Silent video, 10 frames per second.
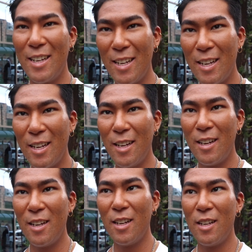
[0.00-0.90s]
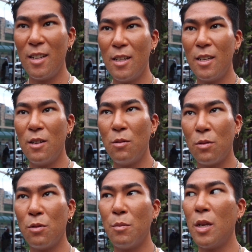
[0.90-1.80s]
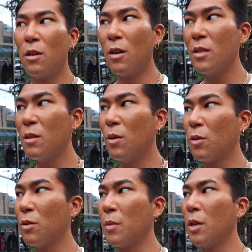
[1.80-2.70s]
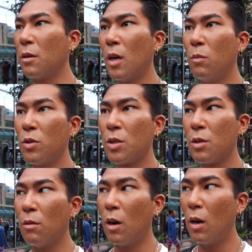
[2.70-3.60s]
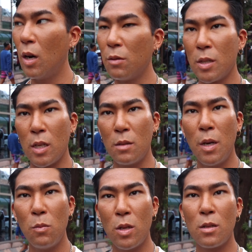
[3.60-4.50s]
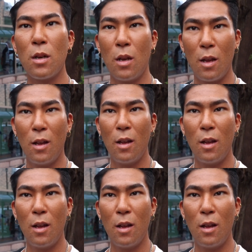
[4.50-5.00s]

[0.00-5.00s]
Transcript: 普段からもうオートミール、ね、オートミール朝はオートミールかもしくはあとはさつまいもですかね